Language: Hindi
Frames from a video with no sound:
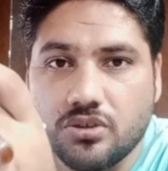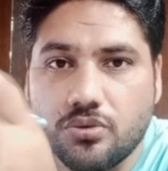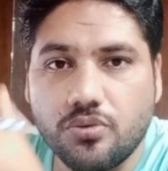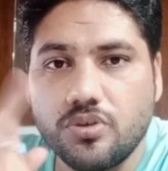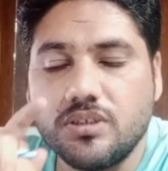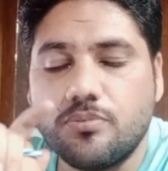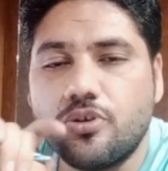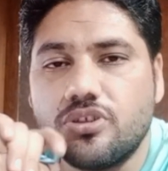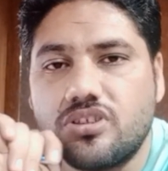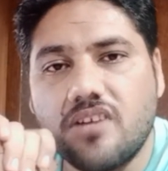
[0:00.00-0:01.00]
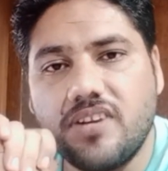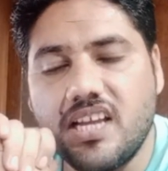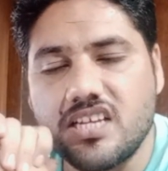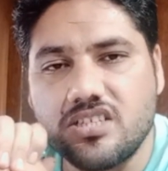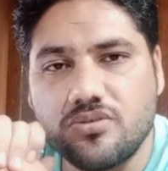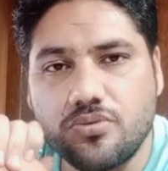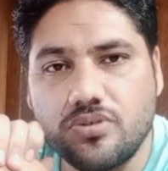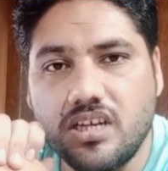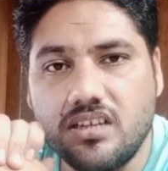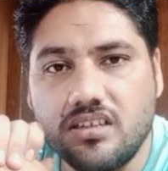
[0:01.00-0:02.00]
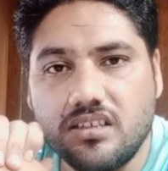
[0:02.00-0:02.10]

तो ये बहुत टफ इलेक्शन होगा